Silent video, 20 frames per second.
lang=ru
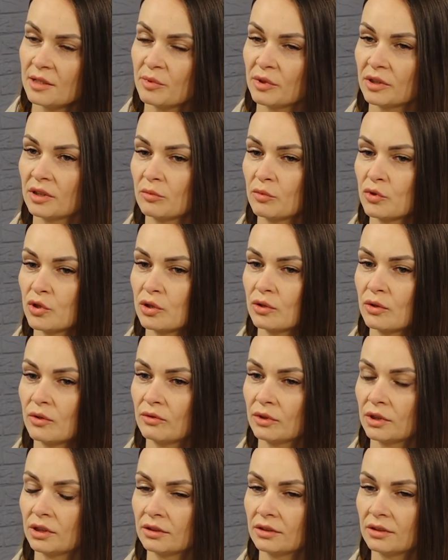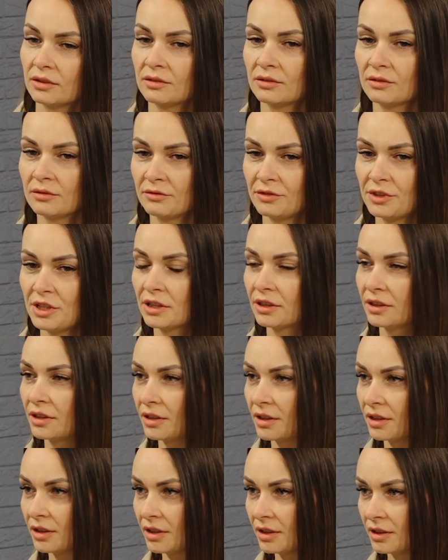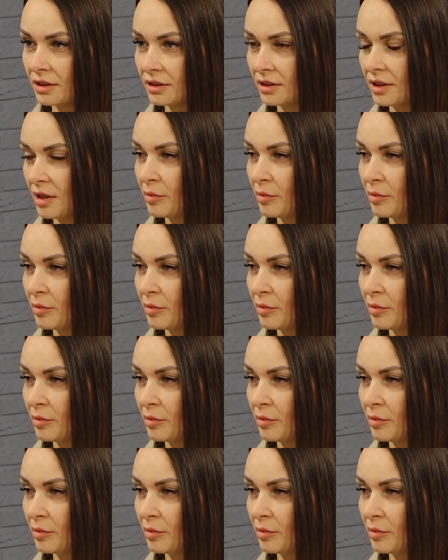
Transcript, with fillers: потому что вот э, в некоторых э,